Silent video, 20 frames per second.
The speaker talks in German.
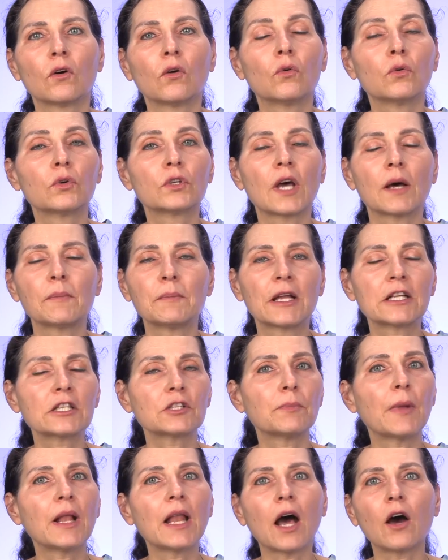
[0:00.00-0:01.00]
oder
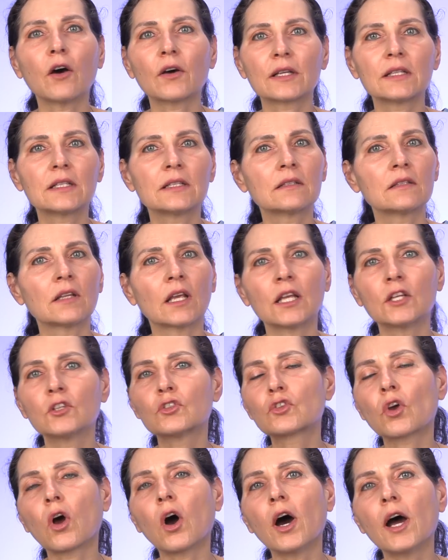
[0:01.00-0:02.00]
manchmal auch in, in
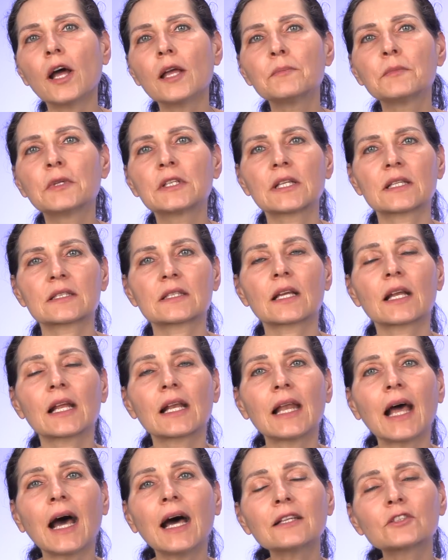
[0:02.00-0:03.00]
Träumen, dass er
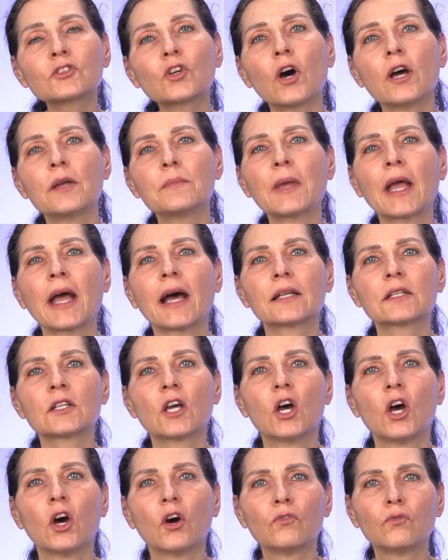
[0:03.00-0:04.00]
Klarträume hat,
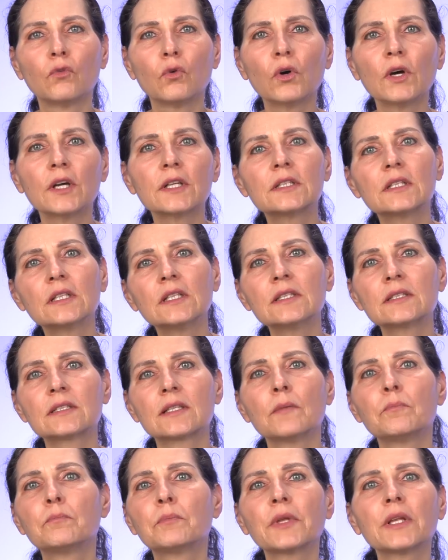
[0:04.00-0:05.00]
wo er
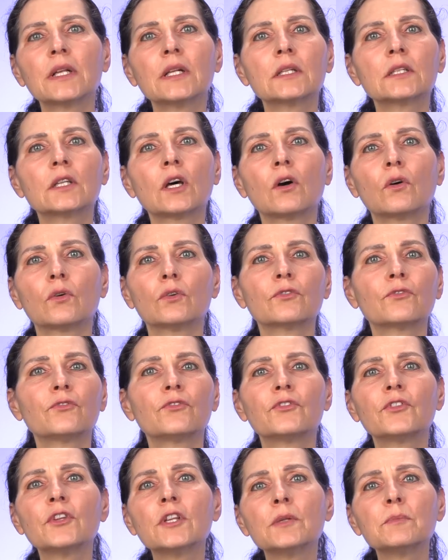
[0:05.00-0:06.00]
diese Bilder und
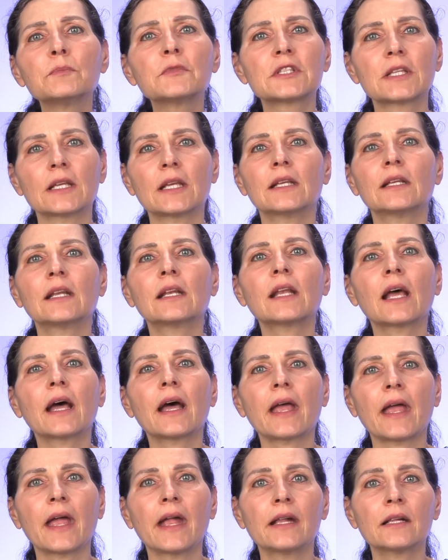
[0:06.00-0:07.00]
Filmszenen
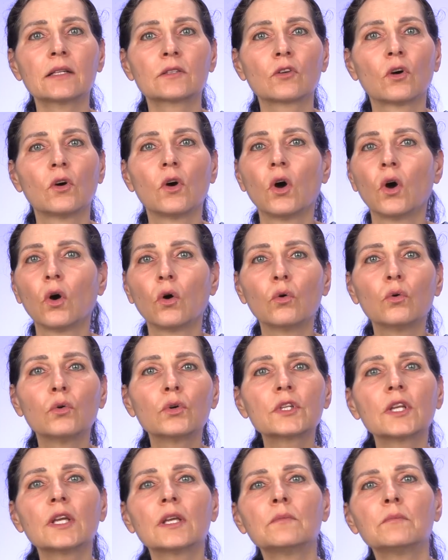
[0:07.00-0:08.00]
erhält
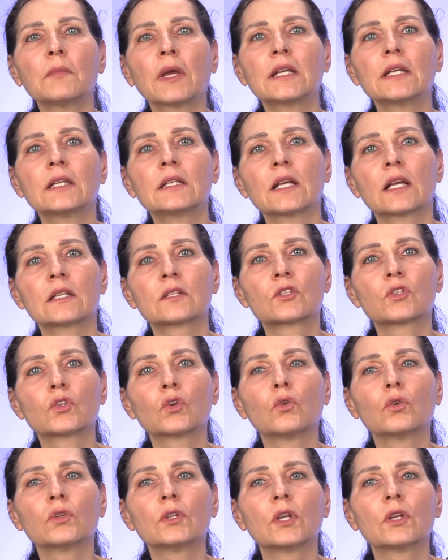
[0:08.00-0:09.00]
oder in
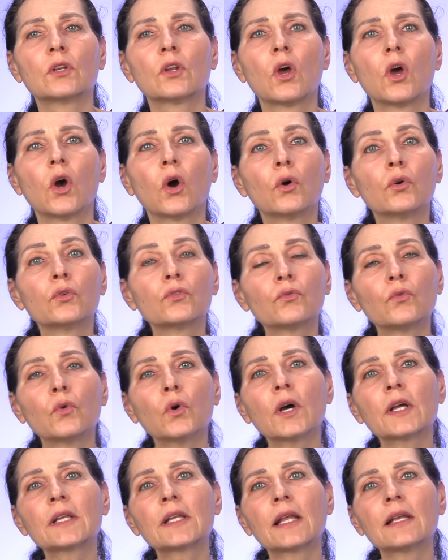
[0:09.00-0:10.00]
Meditationen und
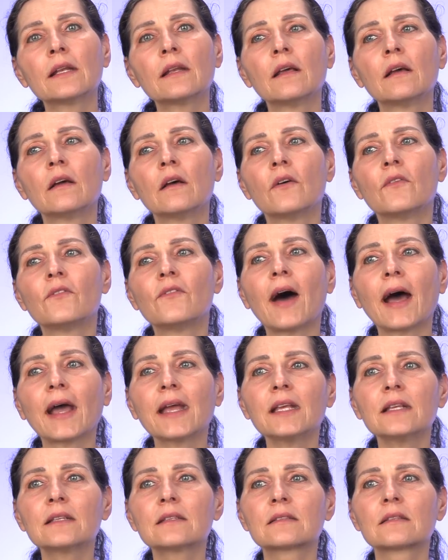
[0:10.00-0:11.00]
wo er dann
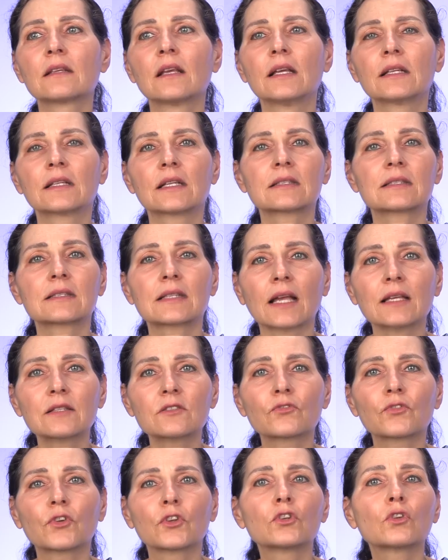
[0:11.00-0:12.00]
weiß, dass
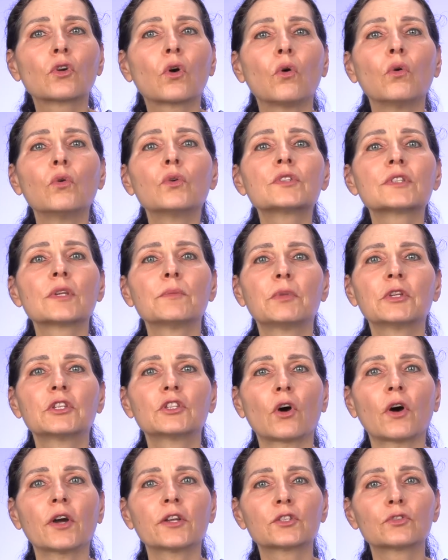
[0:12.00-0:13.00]
das von großer
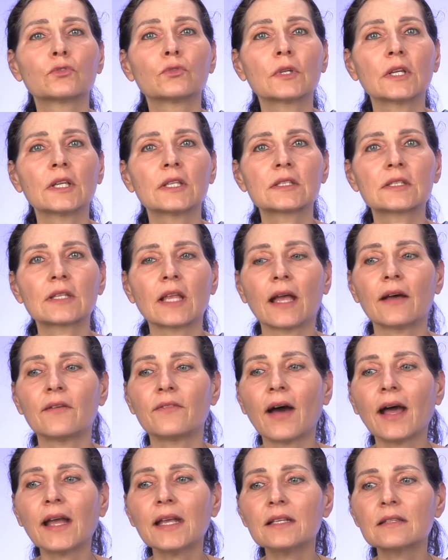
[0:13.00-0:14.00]
Bedeutung ist. Er
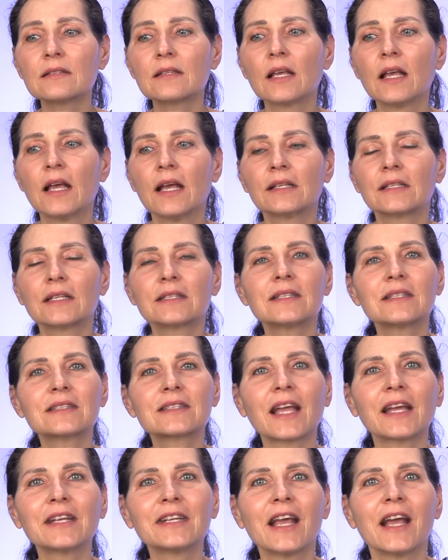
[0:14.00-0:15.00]
weiß, das
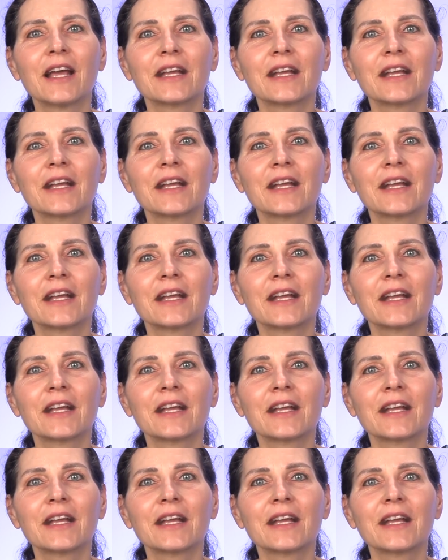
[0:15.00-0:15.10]
ist ein